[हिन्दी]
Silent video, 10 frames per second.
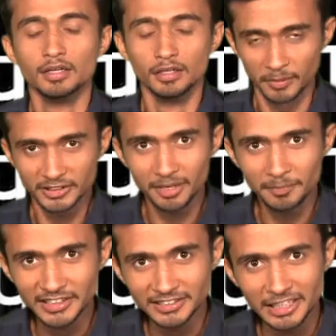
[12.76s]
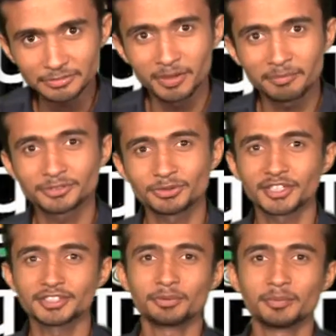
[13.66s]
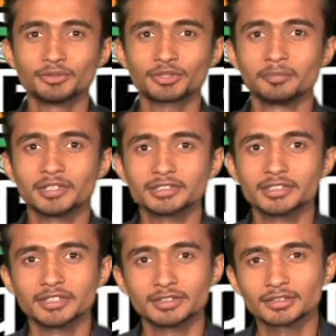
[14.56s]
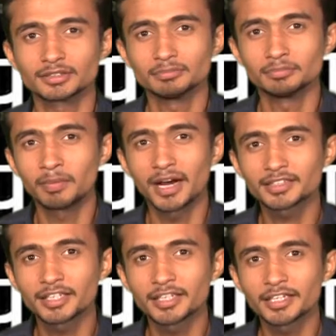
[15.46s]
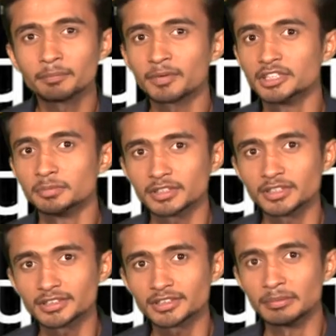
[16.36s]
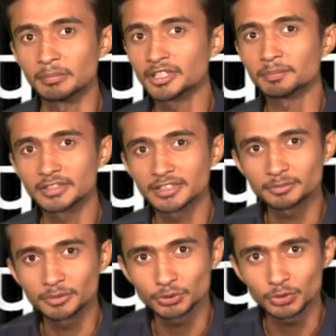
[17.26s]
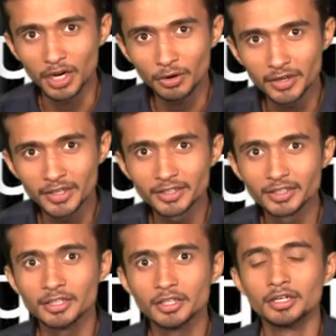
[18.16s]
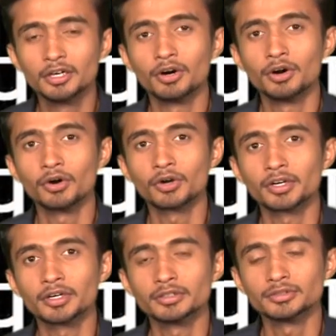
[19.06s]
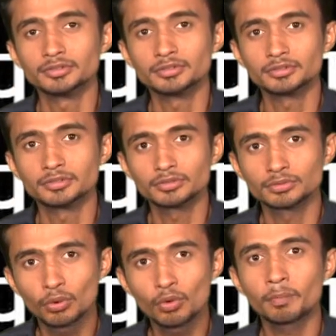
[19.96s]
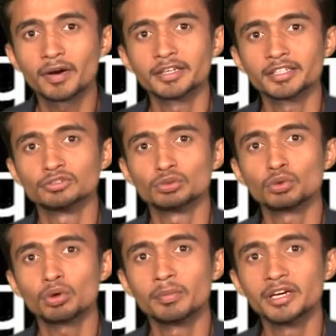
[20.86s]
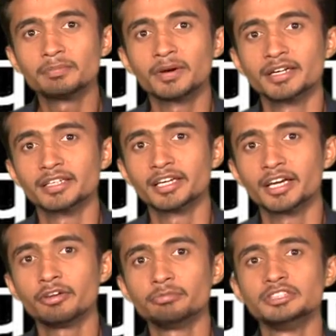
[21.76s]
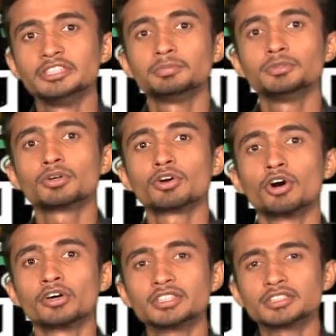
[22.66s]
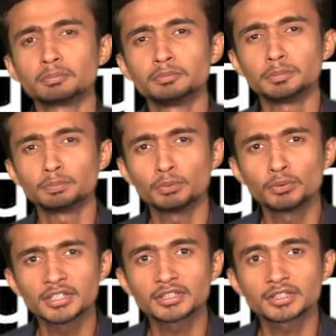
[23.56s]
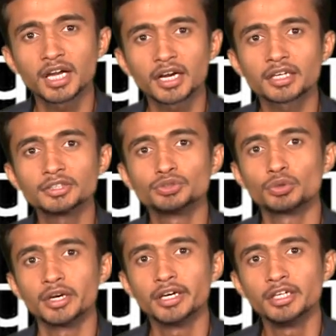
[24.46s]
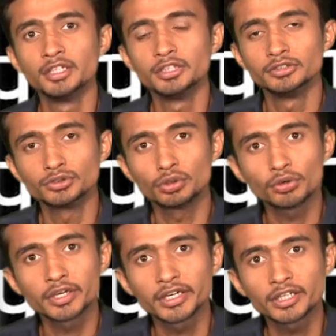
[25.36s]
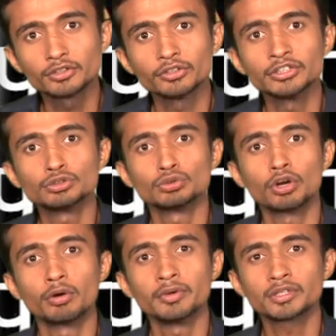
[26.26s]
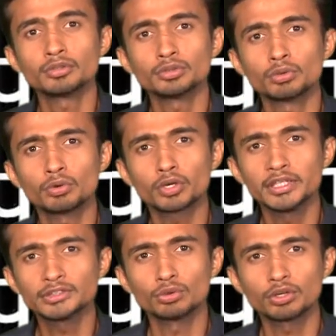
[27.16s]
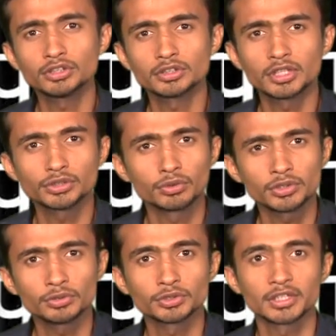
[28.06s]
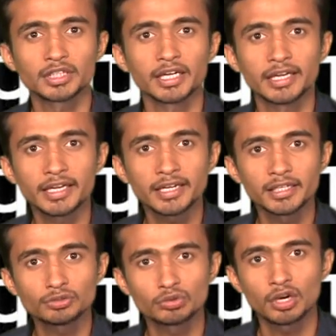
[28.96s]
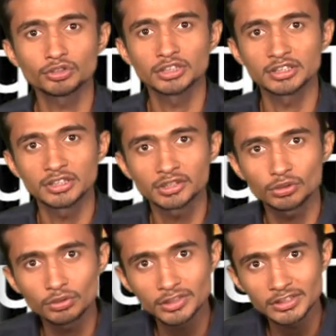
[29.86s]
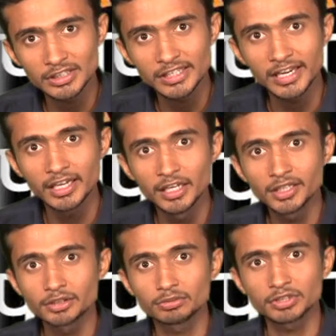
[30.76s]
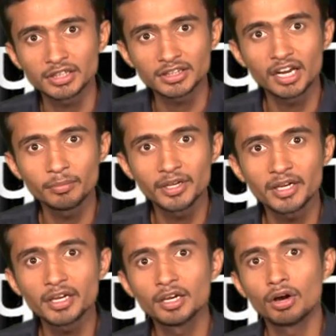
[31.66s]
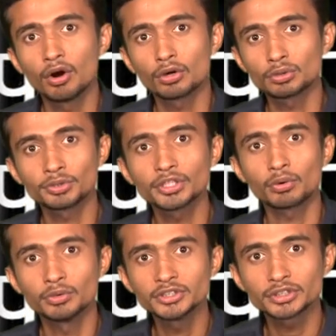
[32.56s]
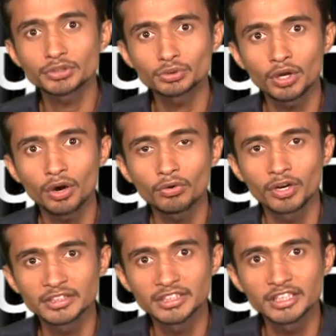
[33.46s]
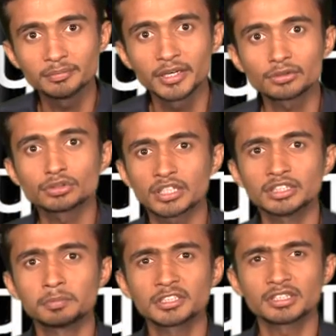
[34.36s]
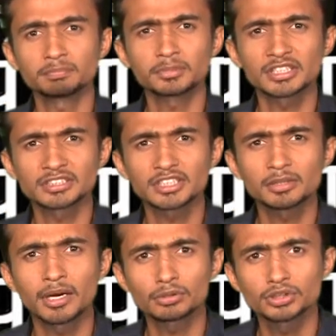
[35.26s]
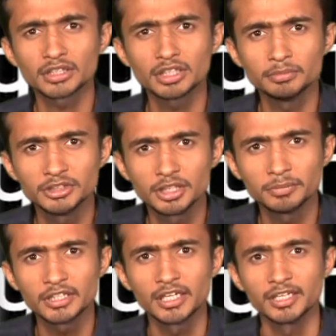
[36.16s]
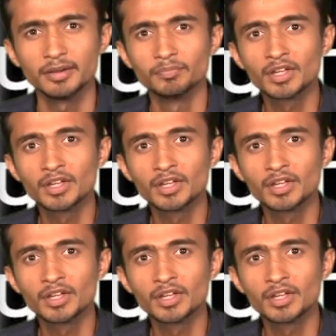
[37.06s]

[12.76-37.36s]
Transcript: नमस्कार पंचायती टाइम्स में आपका स्वागत है और मैं हूं कमल सिंह बात करेंगे मध्य प्रदेश की मध्य प्रदेश में चुनाव है और दोनों पार्टियां जो दोनों बड़ी पार्टियां हैं बीजेपी और कांग्रेस अपनी पूरी ताकत जो है झोंक के रखे हुए हैं इस चुनाव में क्योंकि दोनों के लिए चुनाव जीतना जरूरी हो जाता है एक के लिए चुनाव जीतना जरूरी इसलिए है कि वो सत्ता में है और 2019 का चुनाव नज़दीक में है तो शक्ति प्रदर्शन की बात हो जाती है बीजेपी के लिए